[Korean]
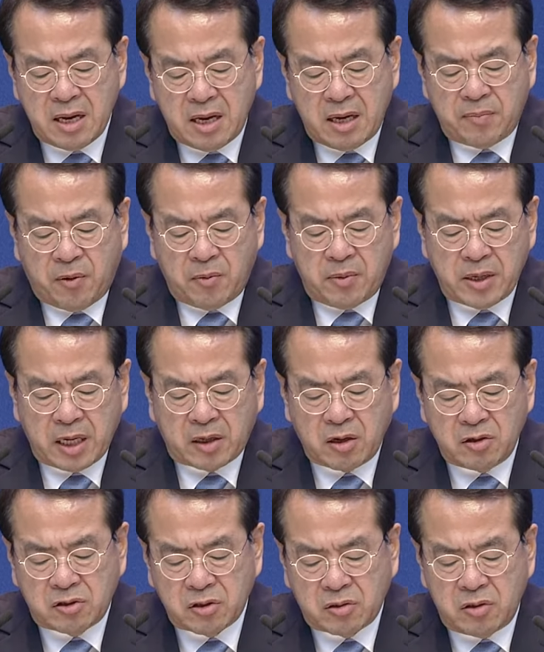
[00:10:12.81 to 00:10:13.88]
예, 법원의
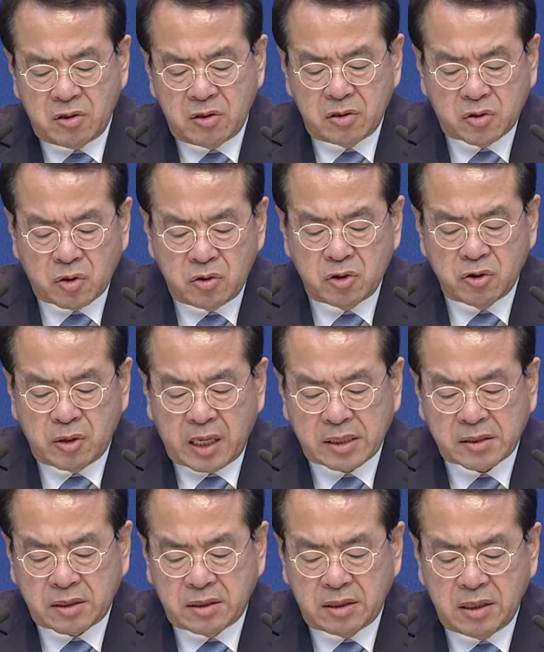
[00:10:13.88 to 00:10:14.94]
결정을
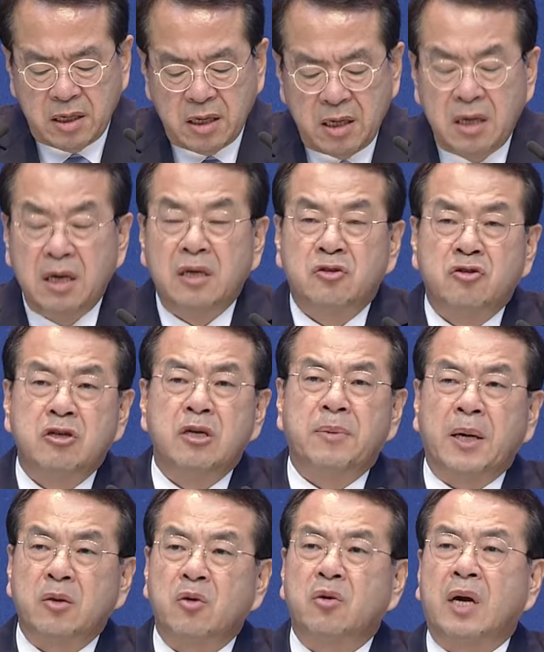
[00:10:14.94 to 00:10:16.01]
존중해서 어,
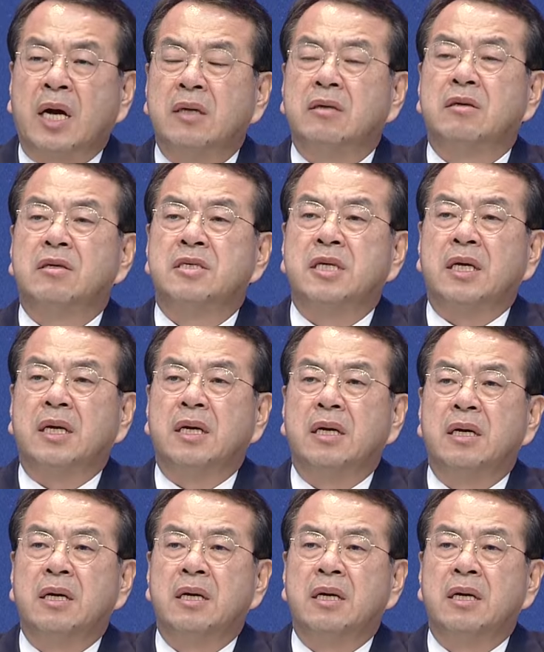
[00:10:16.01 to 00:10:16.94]
출입하도록 하는 것이